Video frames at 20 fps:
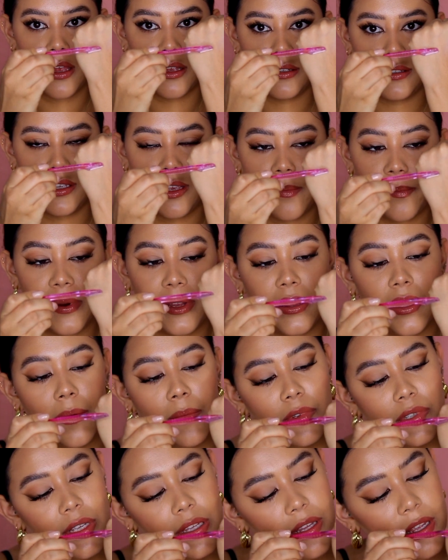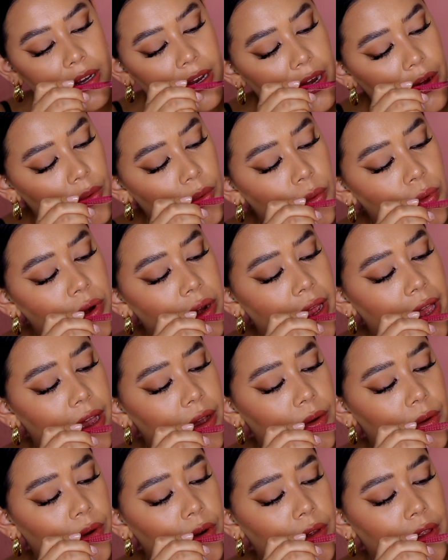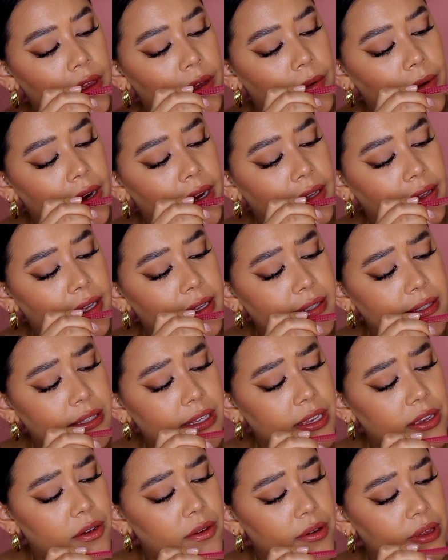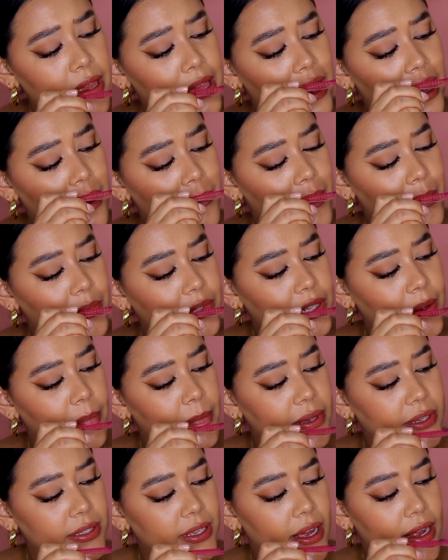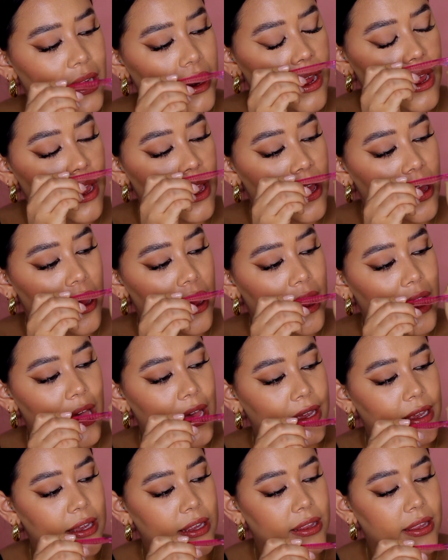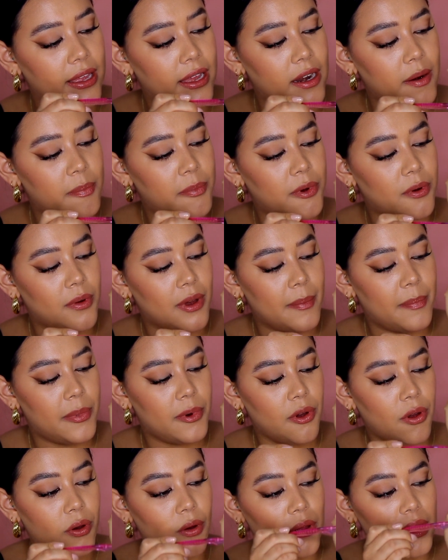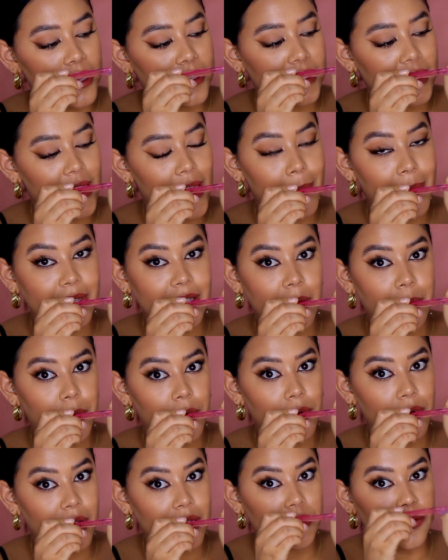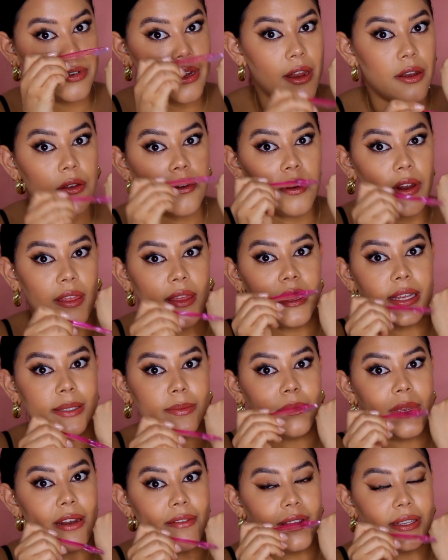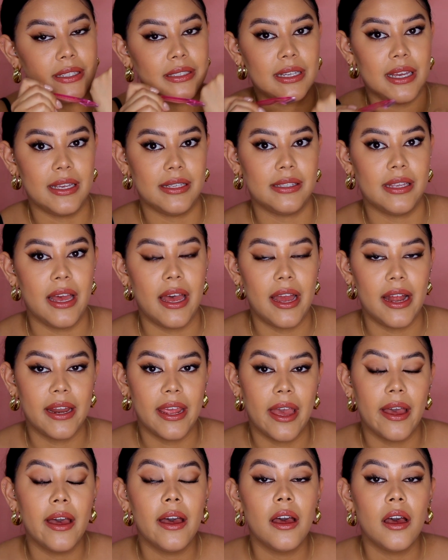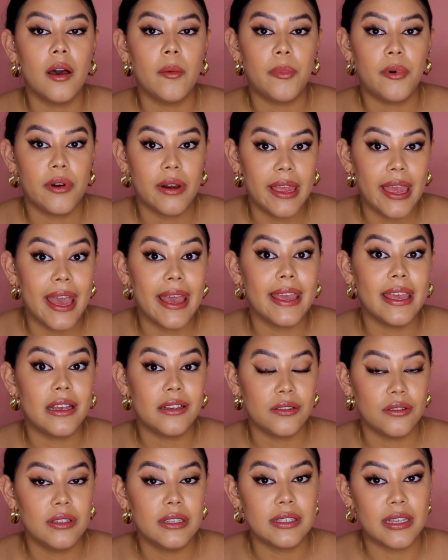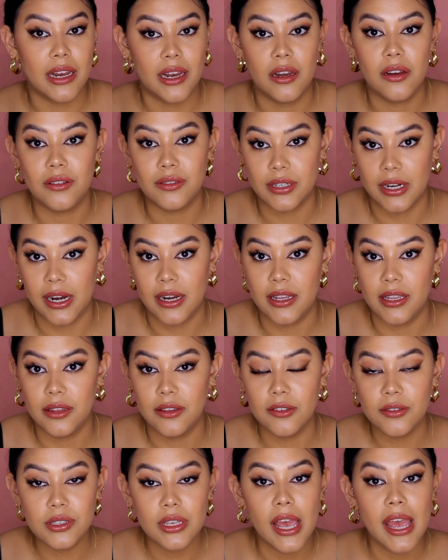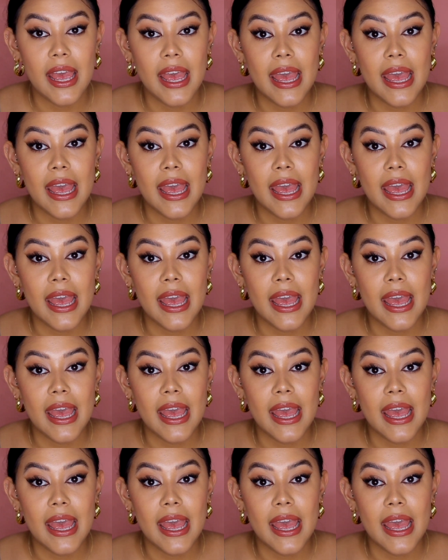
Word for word: Siempre tenemos que tener un ángulo de 45 y ahí vamos a empezar a quitar poco a poco. Y si ya pasé por una zona, no le des mil veces a esa área, porque ahí es donde salen los granitos.